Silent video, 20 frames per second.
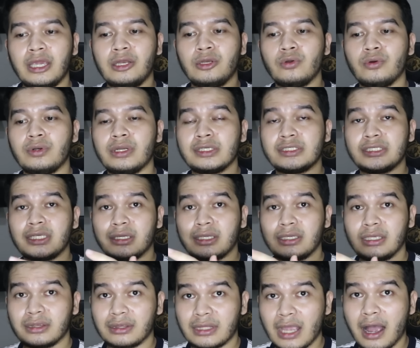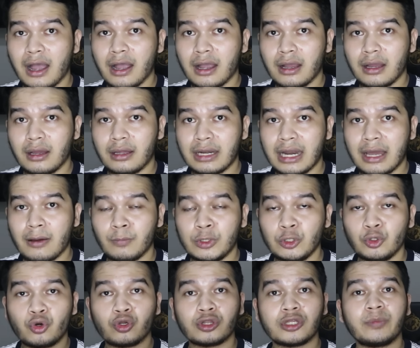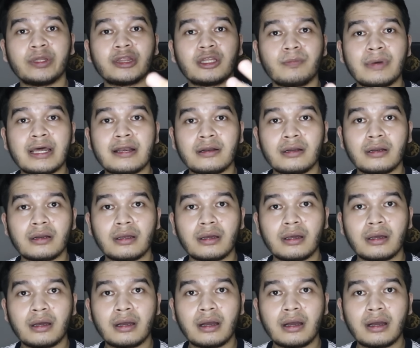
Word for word: Indonesia kita. Nah, menurut teman-teman